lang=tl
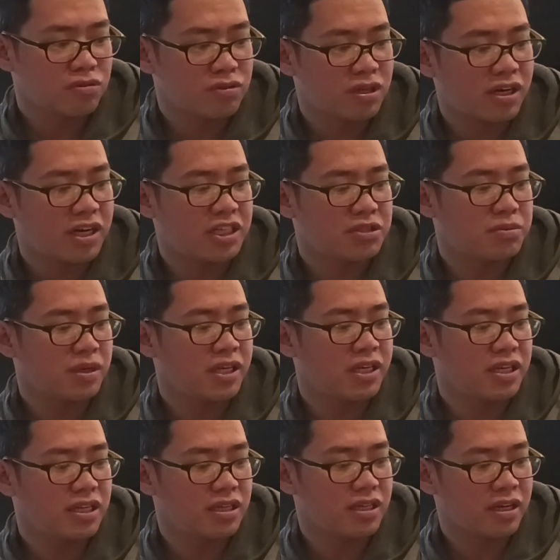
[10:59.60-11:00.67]
Una nga is
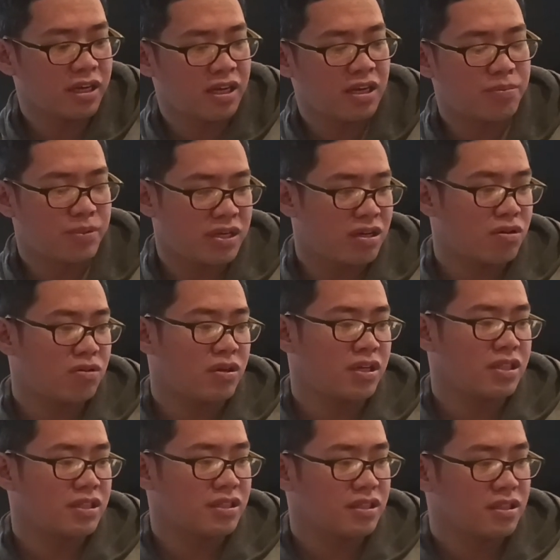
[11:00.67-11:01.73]
mali, kaya mm.
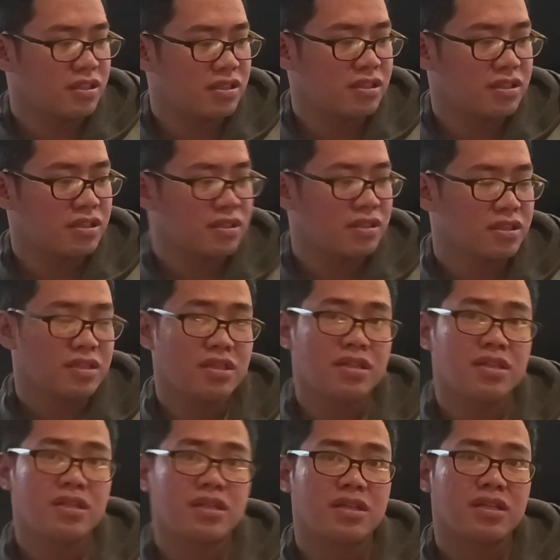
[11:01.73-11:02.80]
pinaulit. Mm. Ah,
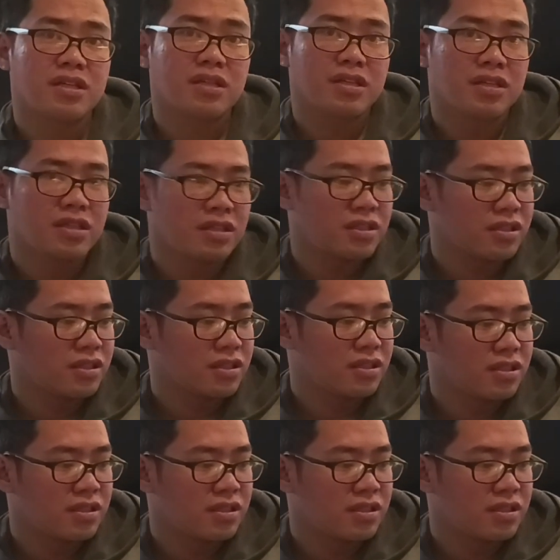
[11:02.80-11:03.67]
katuo, katulad sa amin.